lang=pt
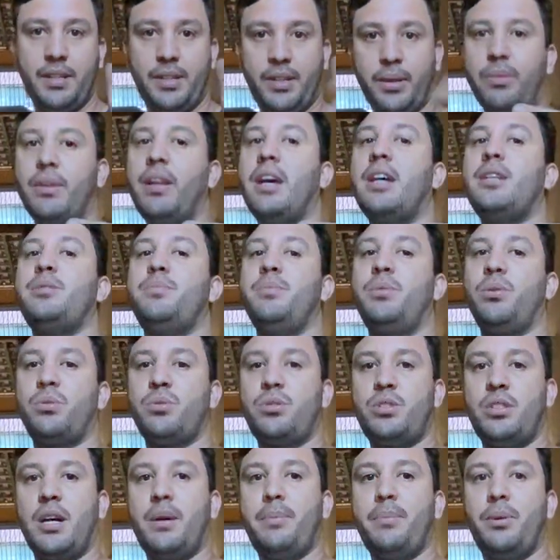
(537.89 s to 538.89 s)
Deu 10
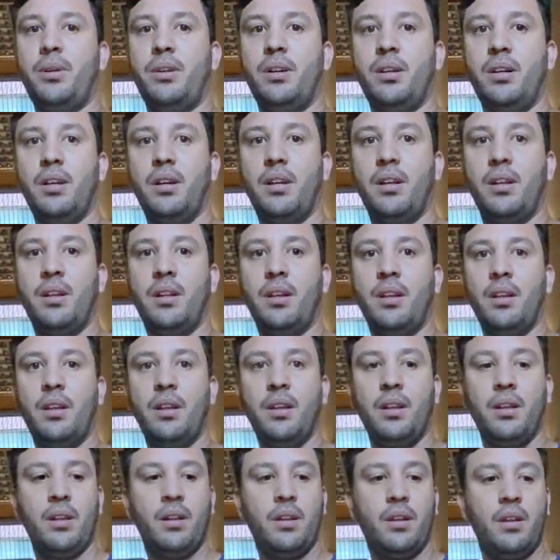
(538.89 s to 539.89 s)
minutos, amor?
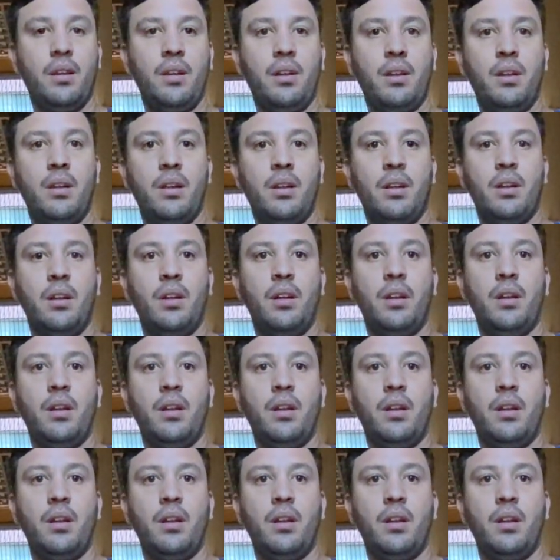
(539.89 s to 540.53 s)
9.